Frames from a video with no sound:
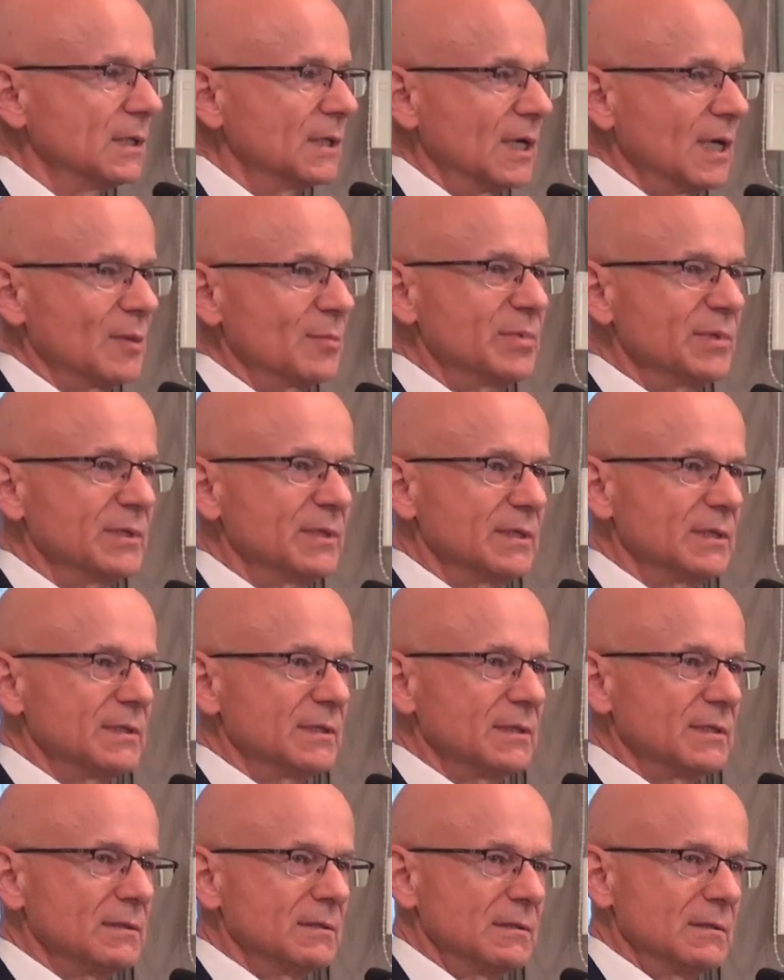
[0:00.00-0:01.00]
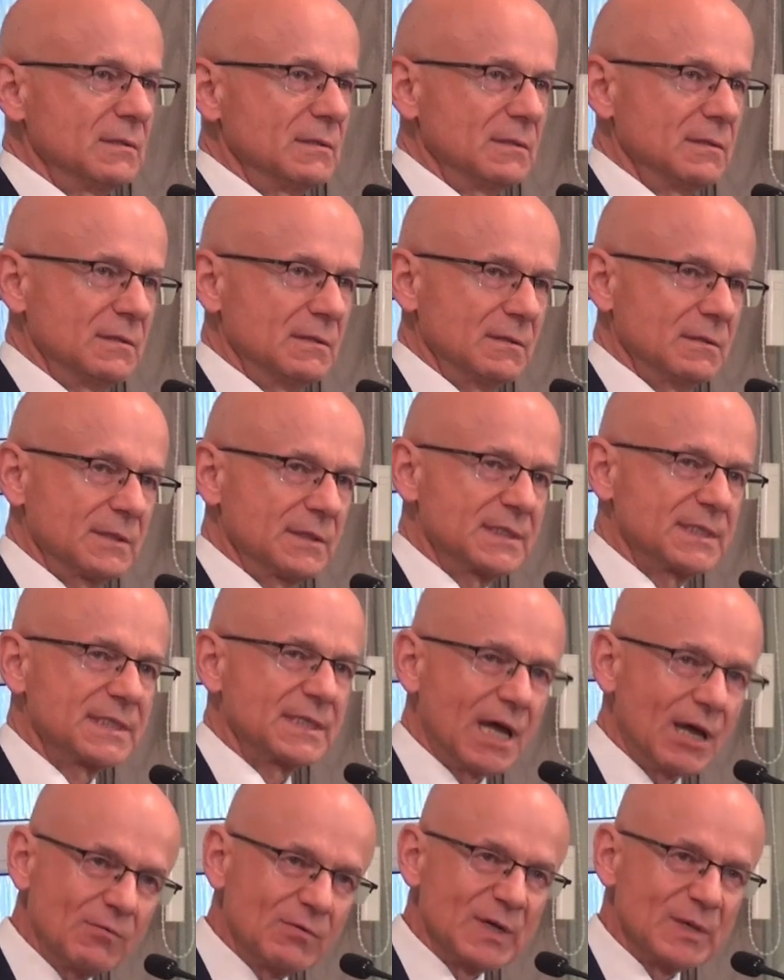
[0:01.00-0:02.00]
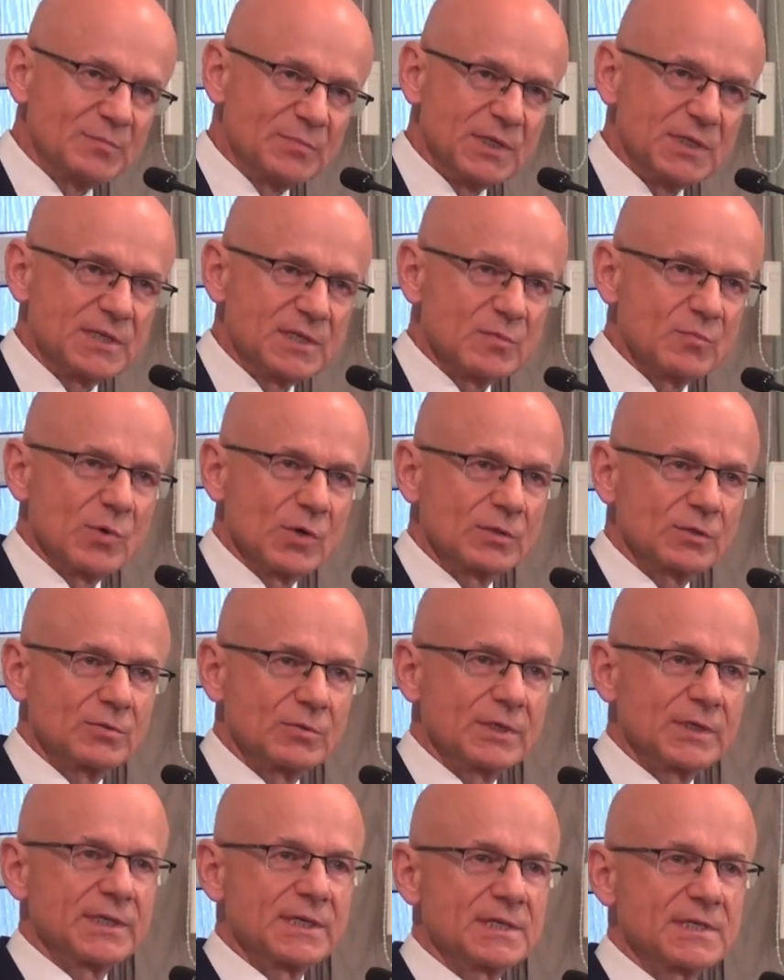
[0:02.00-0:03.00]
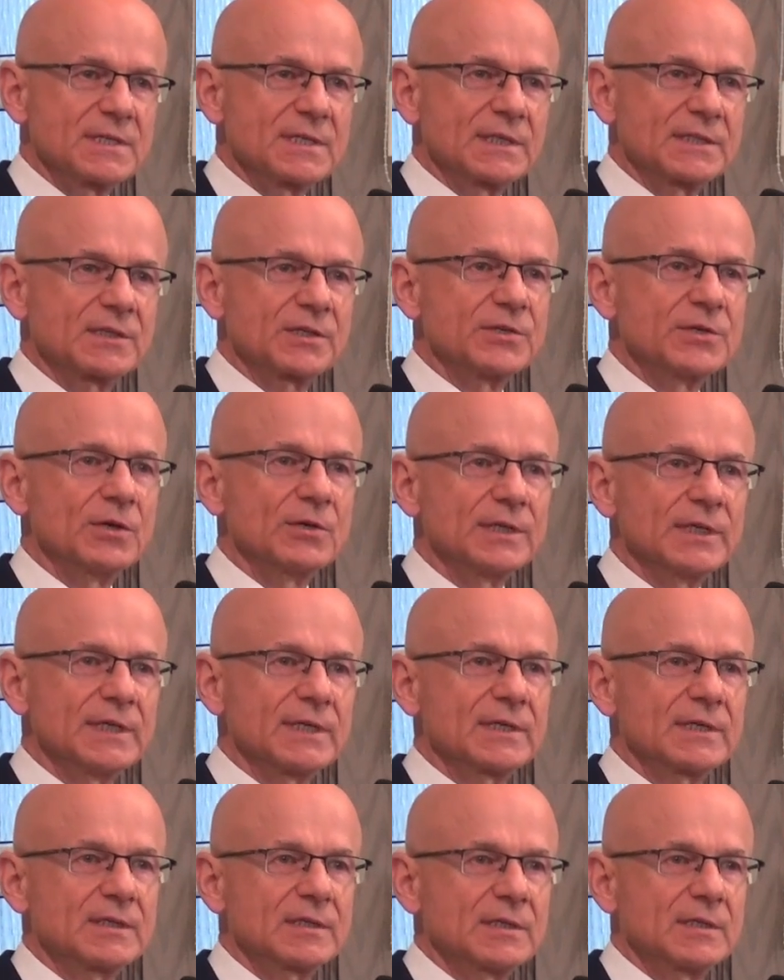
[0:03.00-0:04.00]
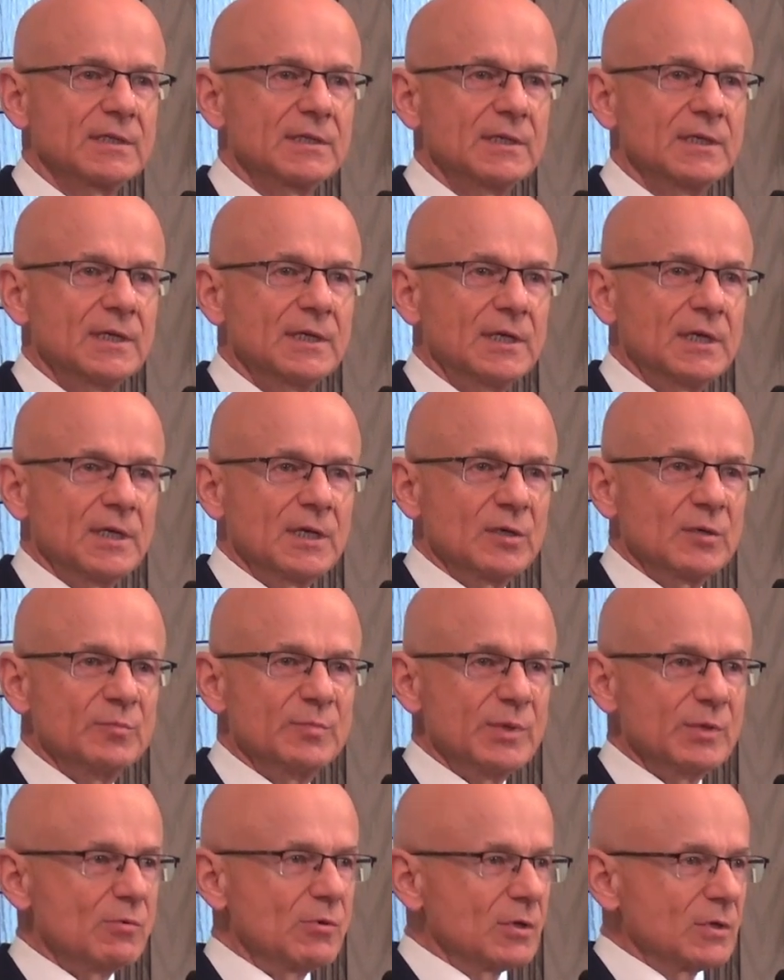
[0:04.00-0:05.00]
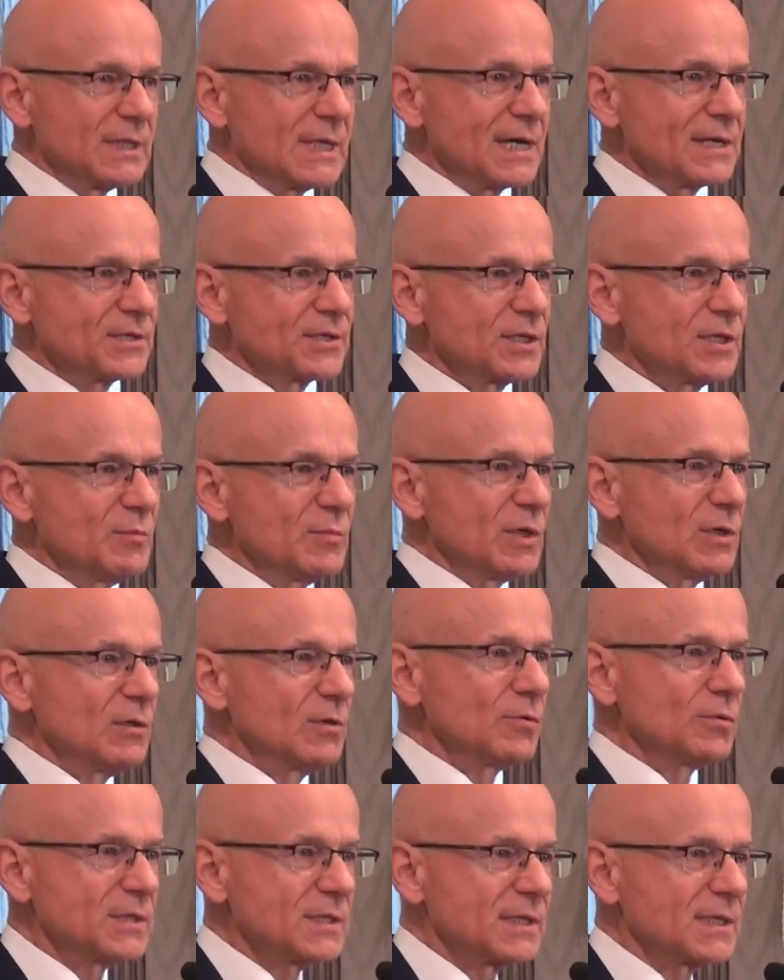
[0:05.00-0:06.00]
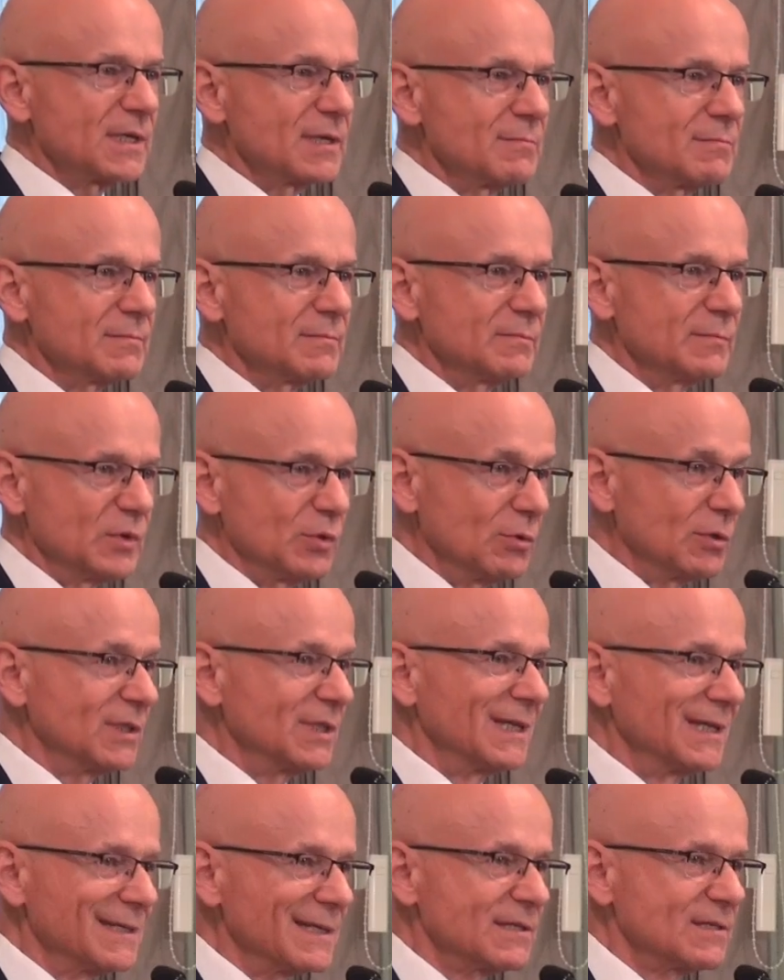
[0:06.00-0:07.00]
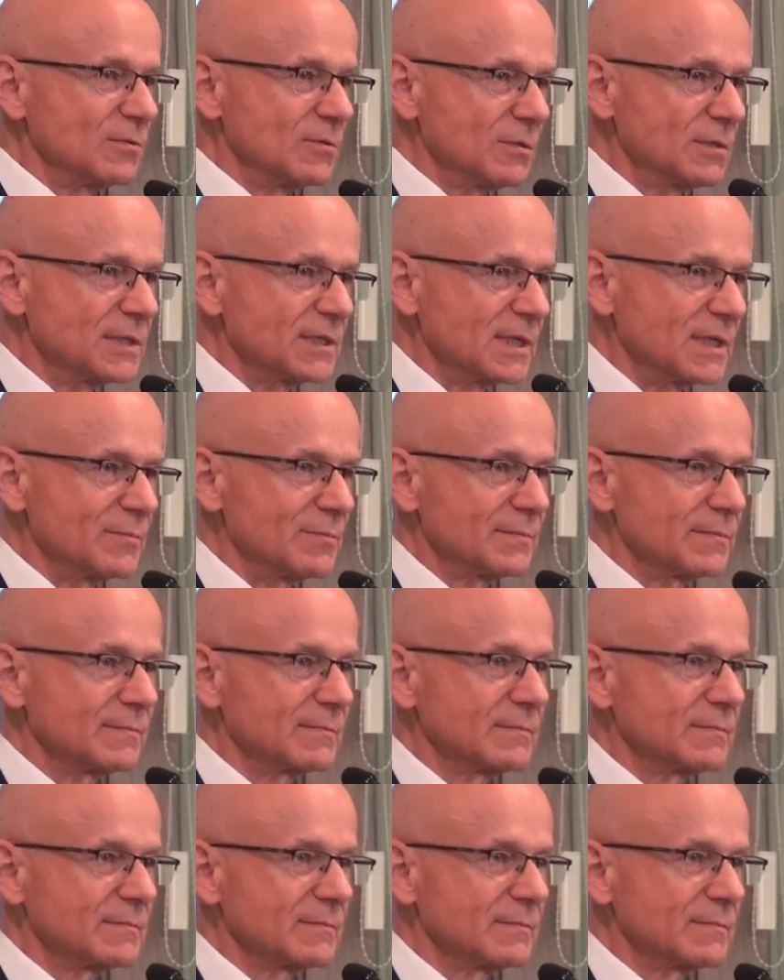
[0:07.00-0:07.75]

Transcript: aby całe pismo, które jest natchnione, było naszym lustrem, było dla nas lustrem